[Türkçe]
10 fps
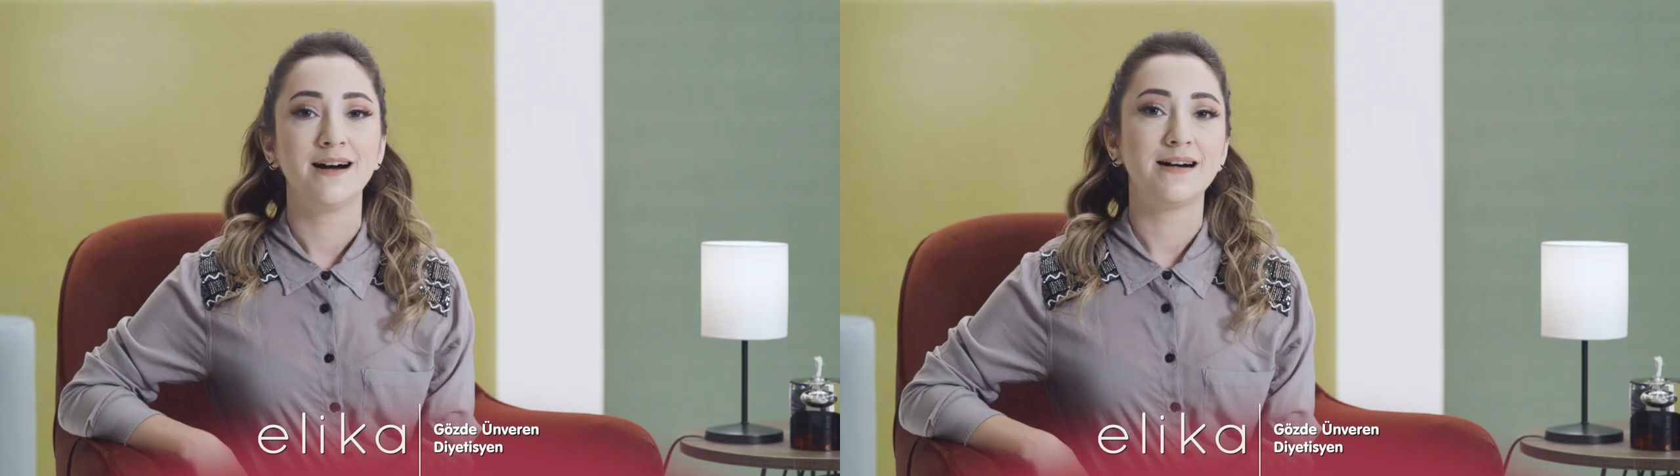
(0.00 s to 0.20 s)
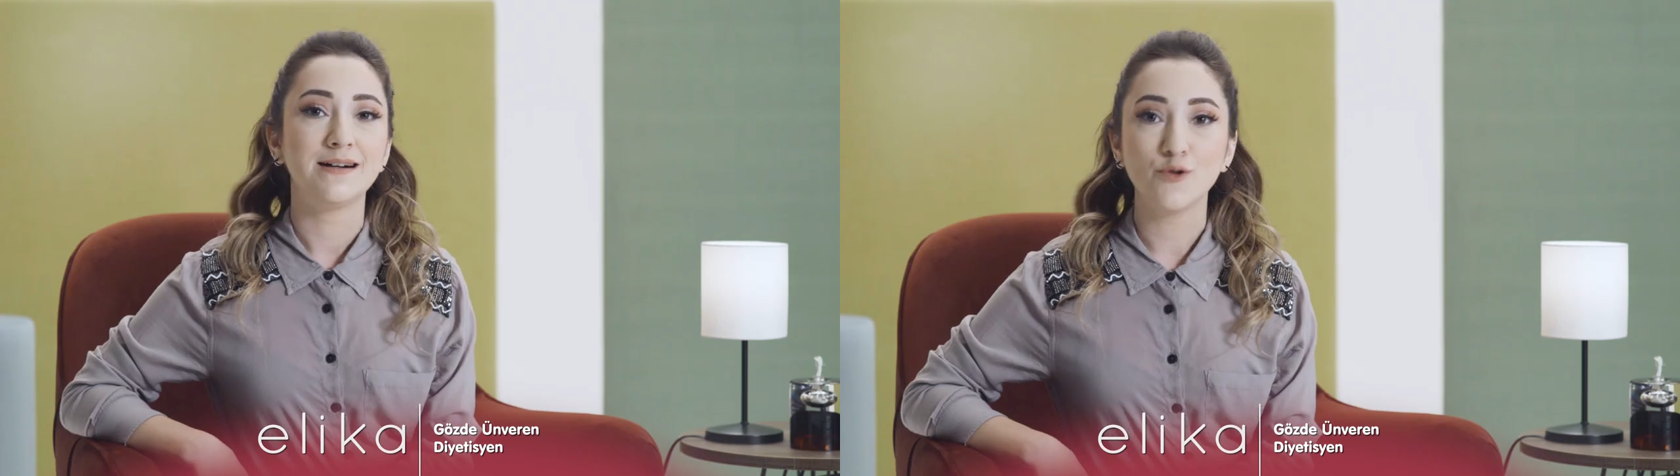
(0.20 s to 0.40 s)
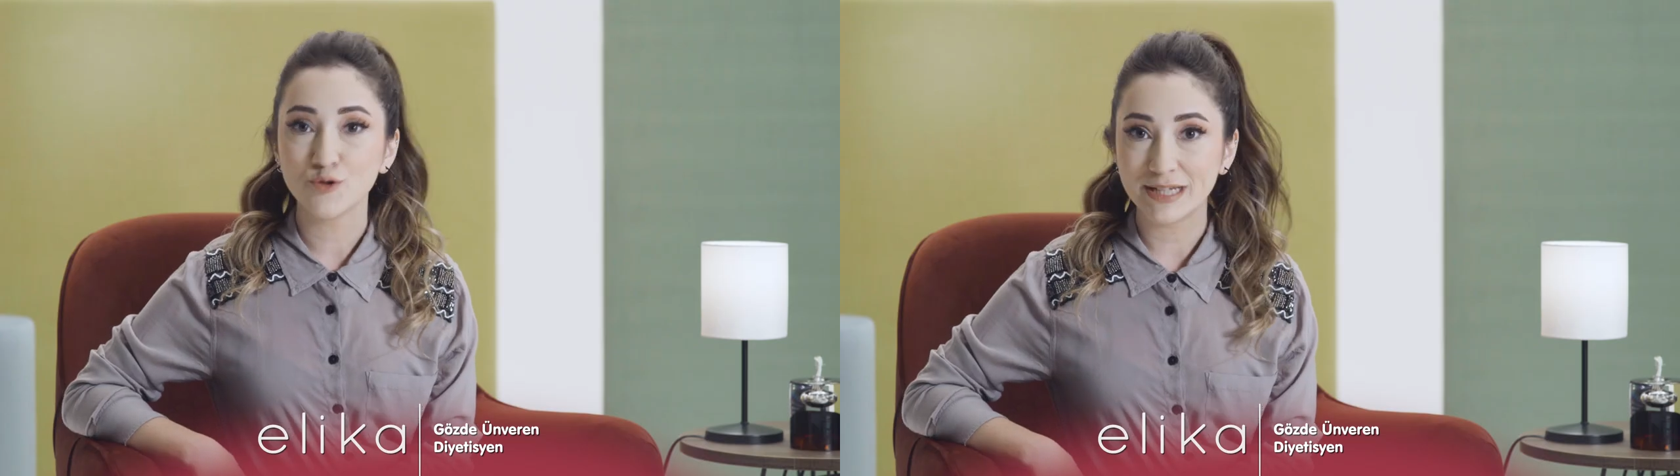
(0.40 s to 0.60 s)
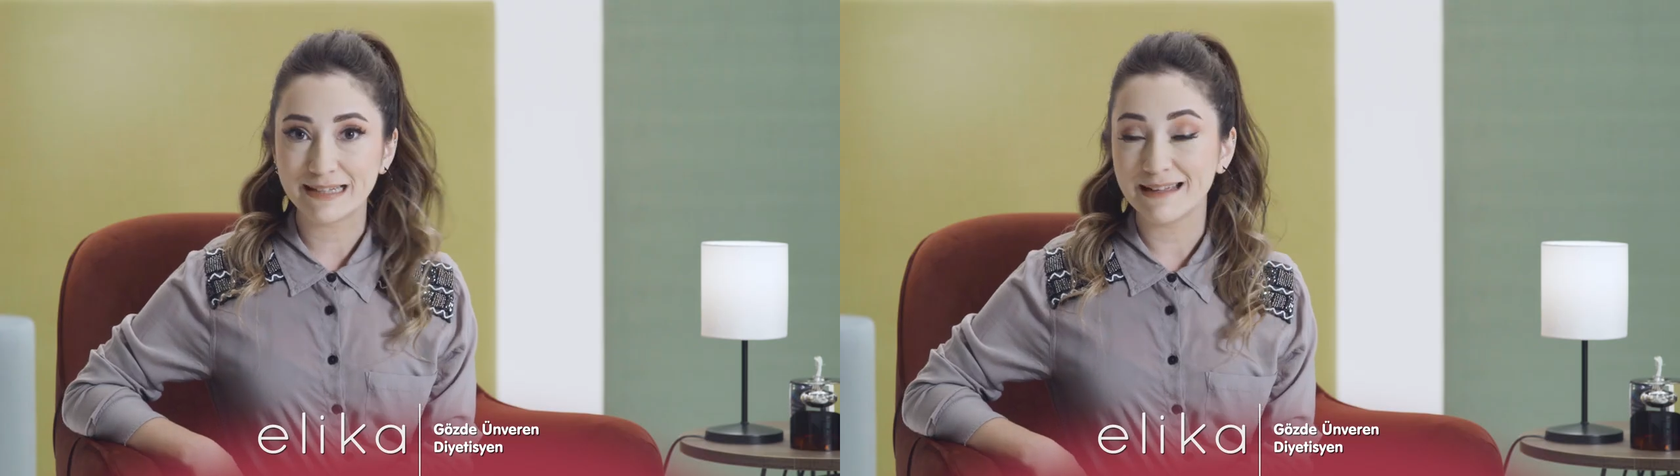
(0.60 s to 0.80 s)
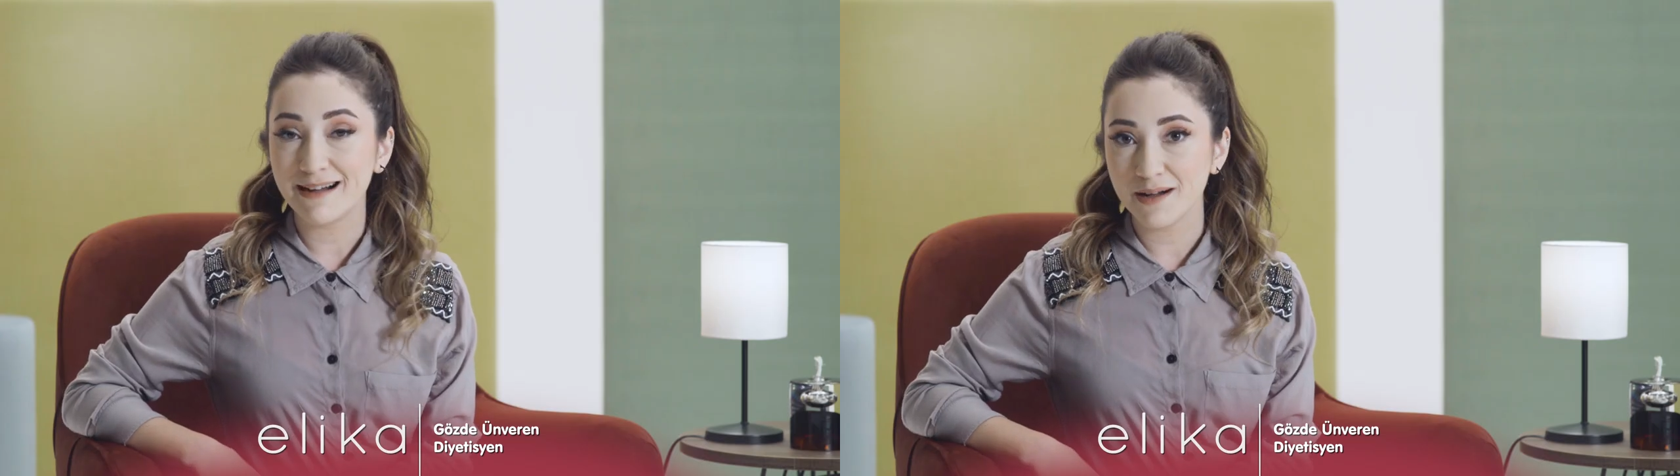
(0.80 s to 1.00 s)
Ee,
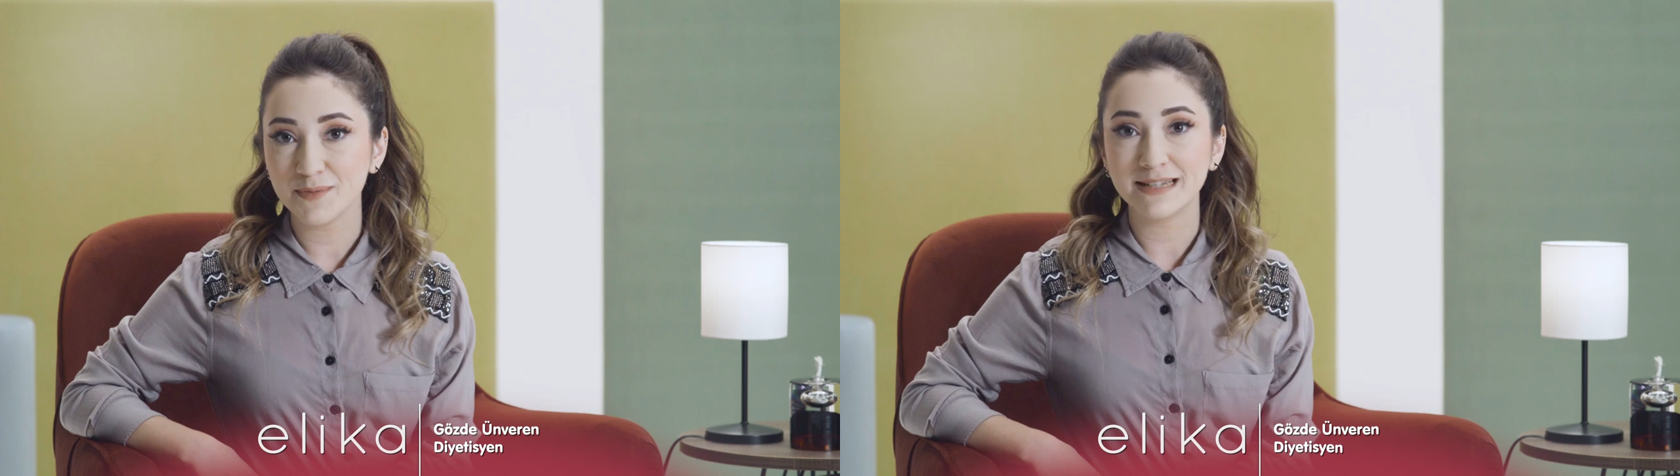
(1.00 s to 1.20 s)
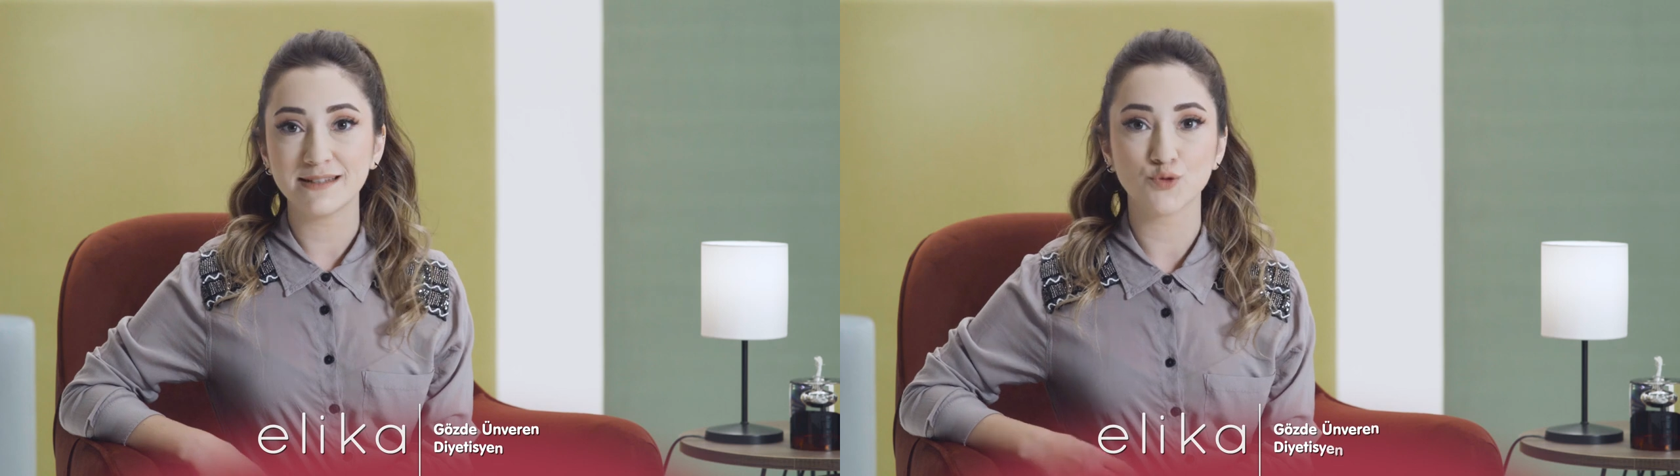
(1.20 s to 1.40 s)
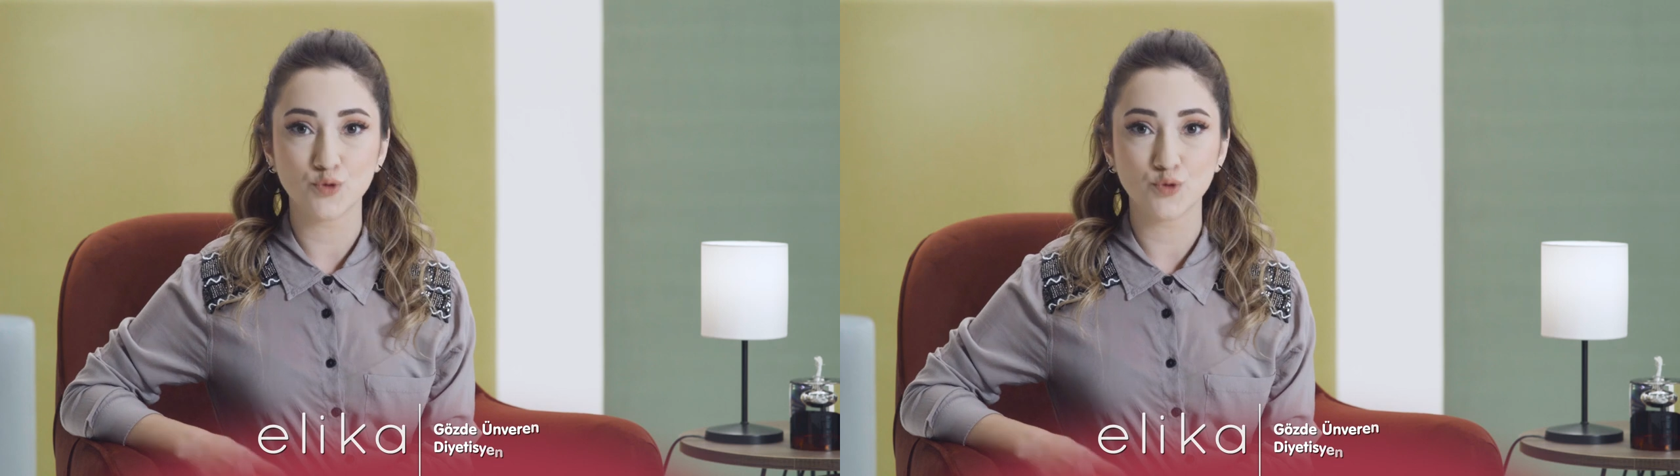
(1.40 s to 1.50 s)
öncelikle hamilelik